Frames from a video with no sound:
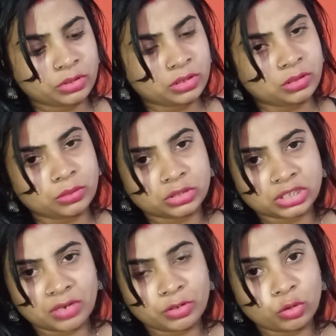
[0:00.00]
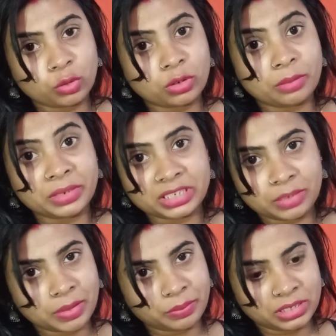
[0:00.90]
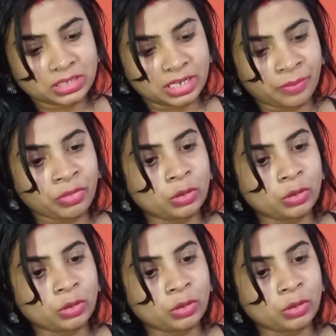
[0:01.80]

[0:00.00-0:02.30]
उस चावल को मिक्सी में पीस के